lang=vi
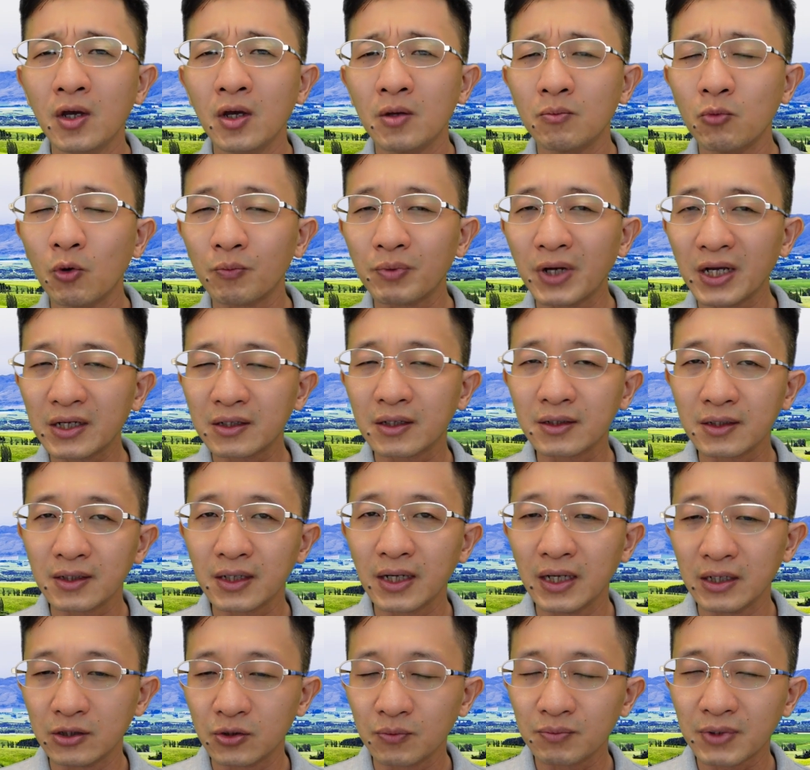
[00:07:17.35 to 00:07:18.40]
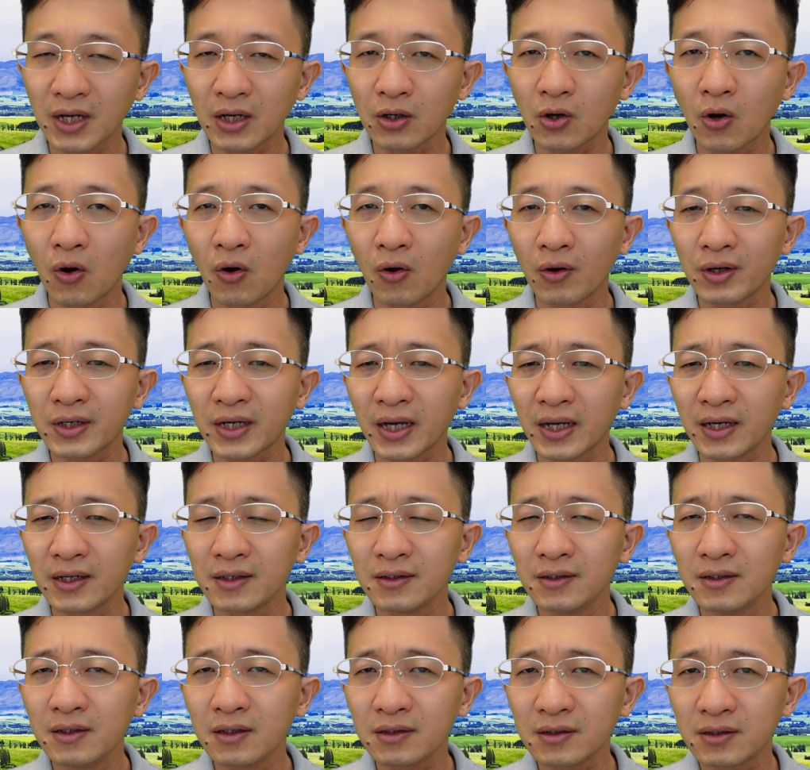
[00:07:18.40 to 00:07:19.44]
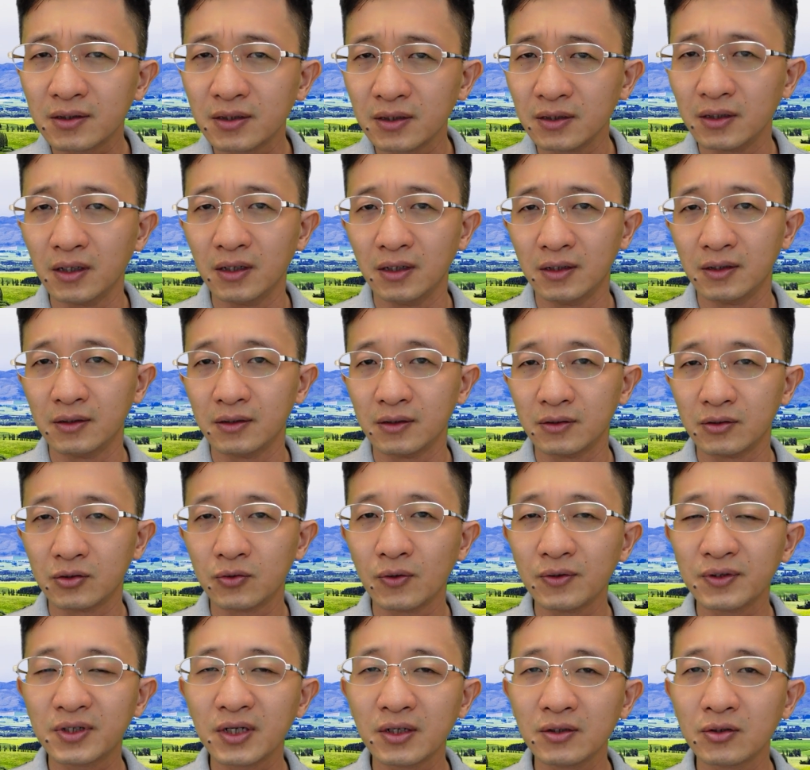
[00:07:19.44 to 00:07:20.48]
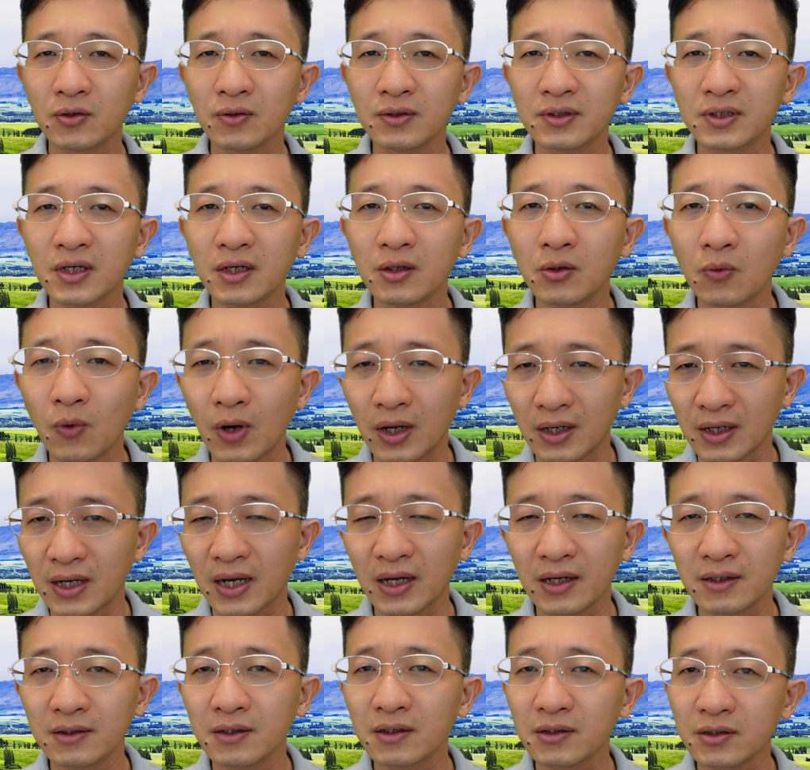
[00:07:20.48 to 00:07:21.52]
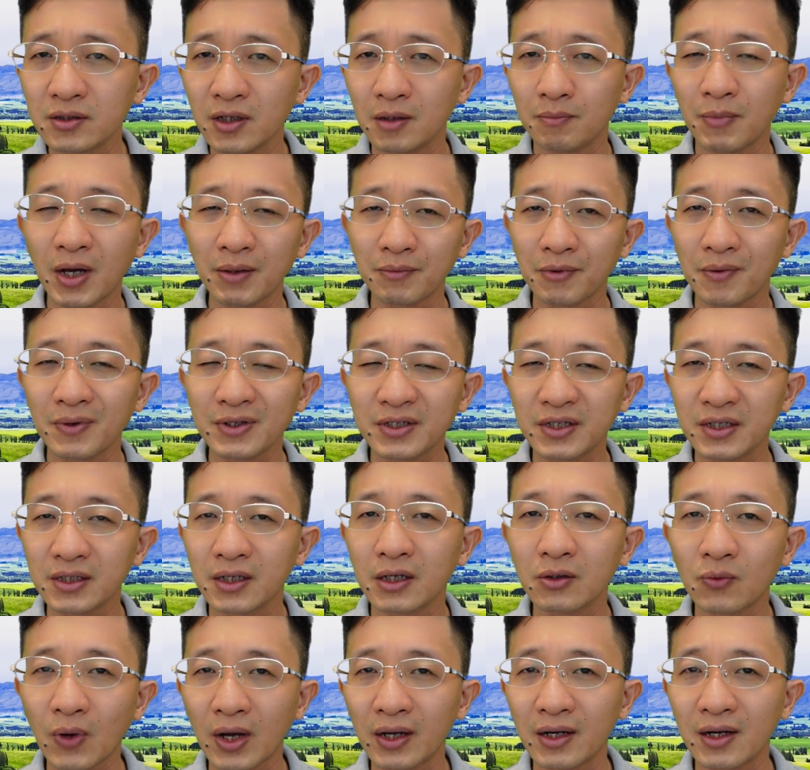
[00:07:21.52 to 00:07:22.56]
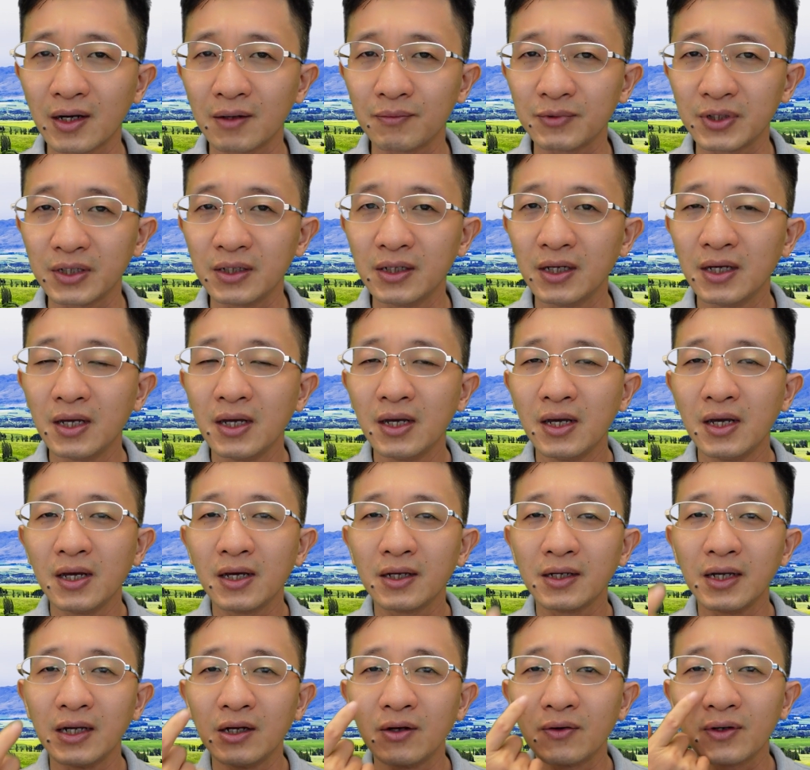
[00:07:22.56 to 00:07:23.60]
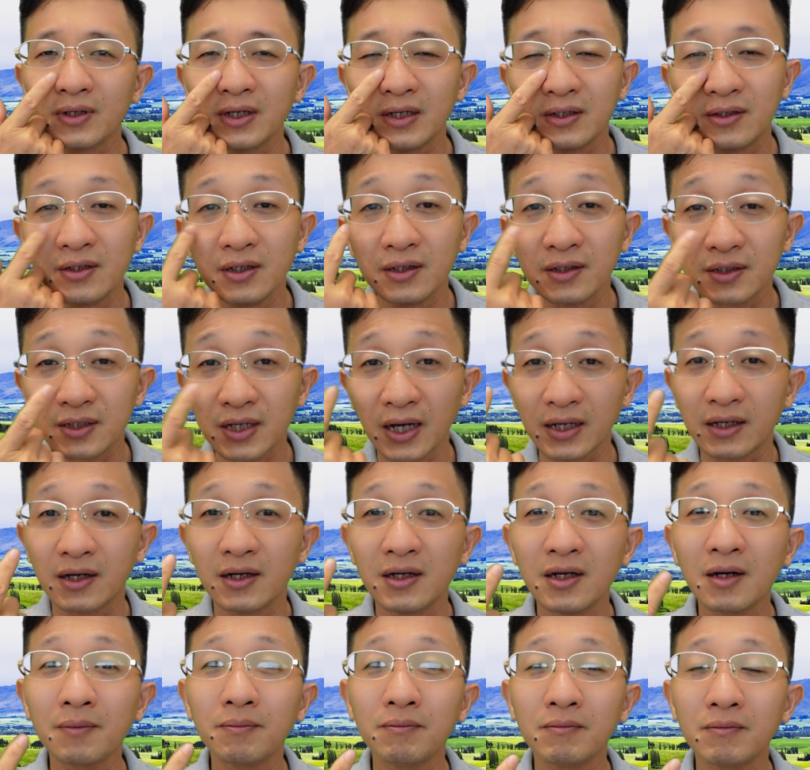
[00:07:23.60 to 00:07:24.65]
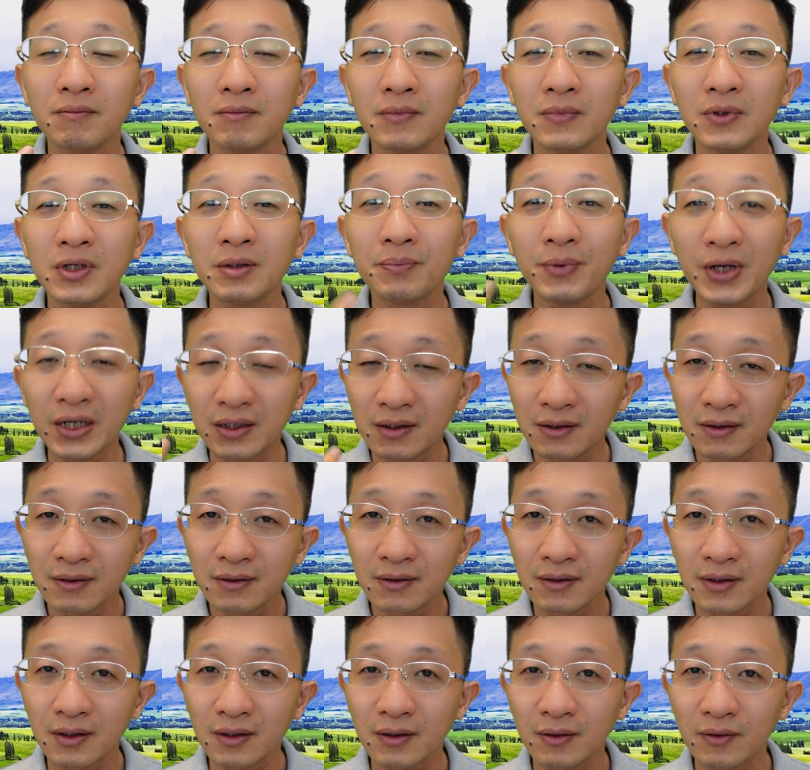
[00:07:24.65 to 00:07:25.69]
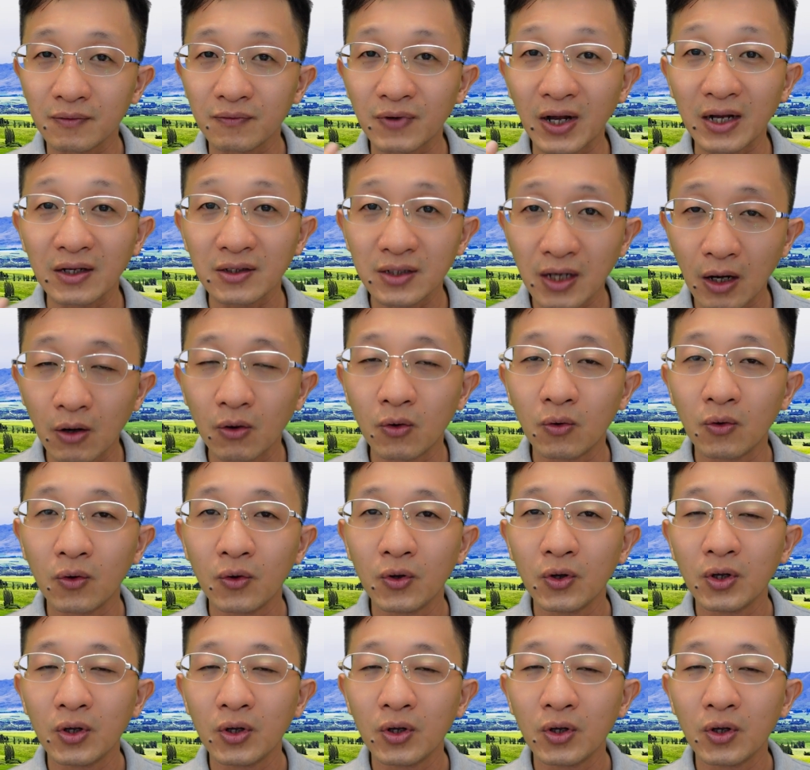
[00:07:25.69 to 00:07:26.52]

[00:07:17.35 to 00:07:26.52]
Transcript: mục đích để chúng ta có cái nước rửa Johnson Johnson hoặc là cái nước rửa mắt mà bác sĩ kê toa để làm gì để nó có thể rửa sạch cái lớp lipid à, váng dầu